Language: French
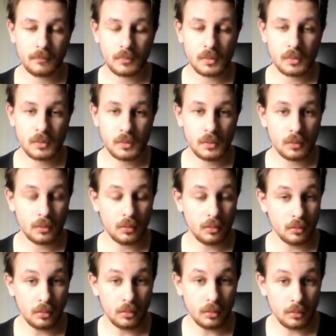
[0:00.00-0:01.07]
sur
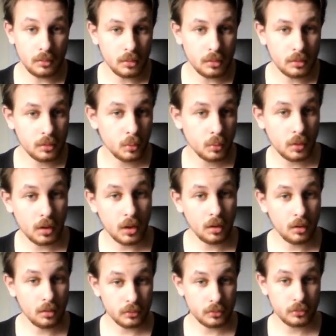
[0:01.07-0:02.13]
Gold War
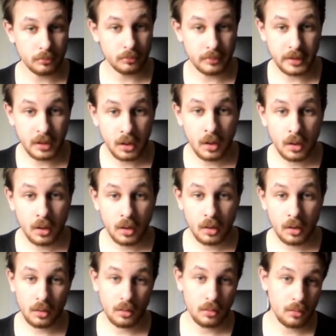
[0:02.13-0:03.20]
en zombie
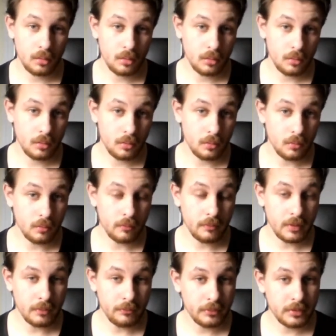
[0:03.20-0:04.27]
euh, on
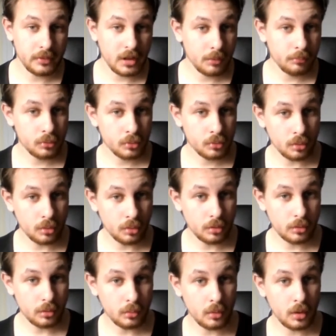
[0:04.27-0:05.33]
va revenir un peu sur Gold
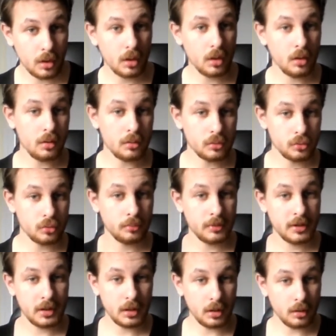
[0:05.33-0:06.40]
War en
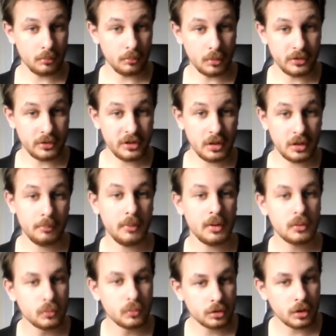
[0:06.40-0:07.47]
zombie et en multi, pas
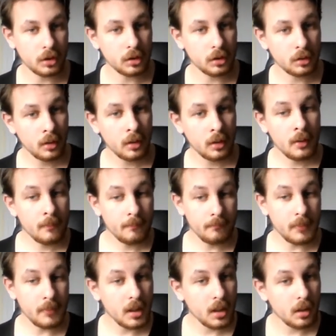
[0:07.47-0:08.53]
tout le temps,
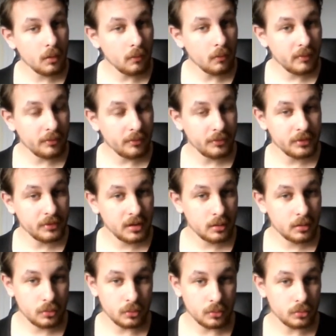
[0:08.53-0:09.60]
mais on va
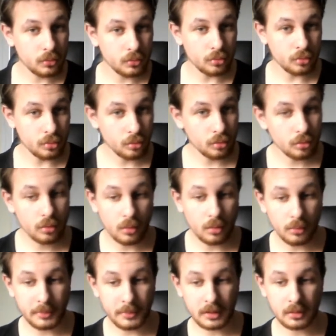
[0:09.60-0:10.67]
revenir sur ce jeu.
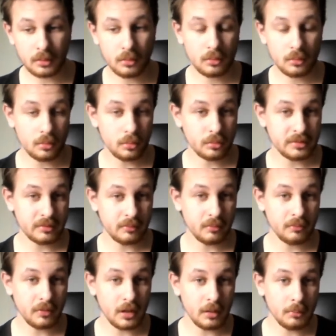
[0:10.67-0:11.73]
Euh, maintenant, euh, ça va
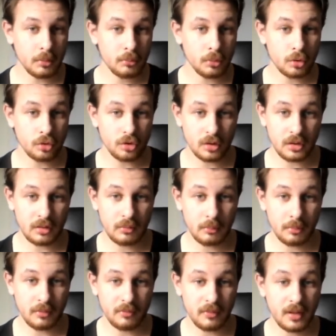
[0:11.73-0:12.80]
faire un moment que j'en avais
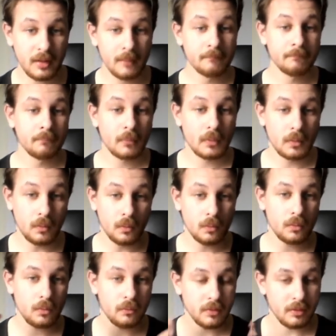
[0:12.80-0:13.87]
pas fait,
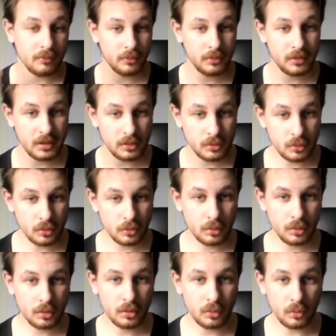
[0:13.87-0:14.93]
donc on va revenir sur
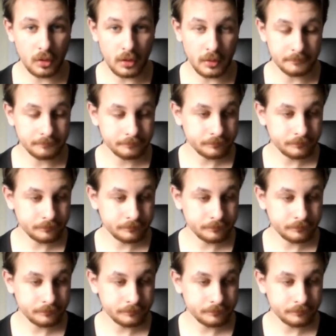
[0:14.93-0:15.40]
Gold War.